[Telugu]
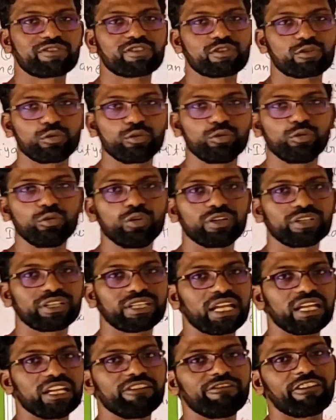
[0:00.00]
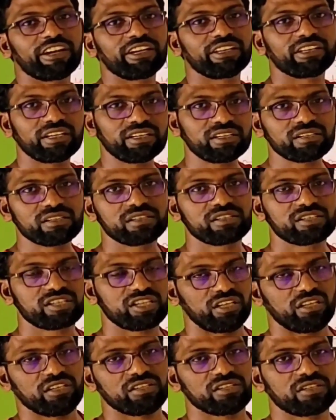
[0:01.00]
షిఫ్ట్స్ టు నల్లిఫై దట్
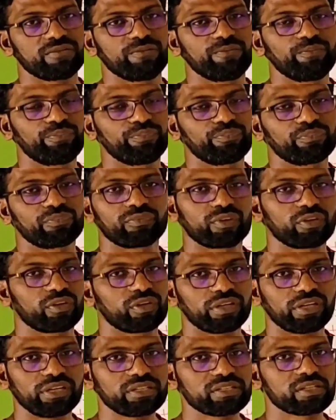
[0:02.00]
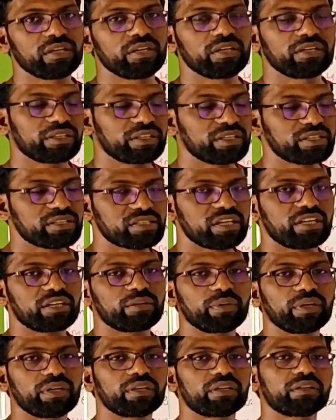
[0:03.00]
చేంజ్ రైట్ ఇది
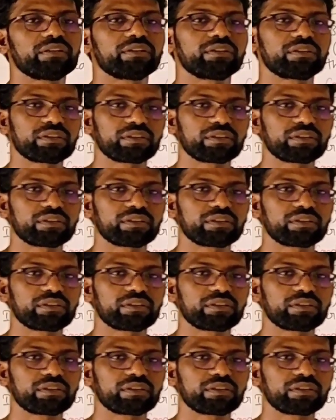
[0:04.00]
స్టేట్మెంట్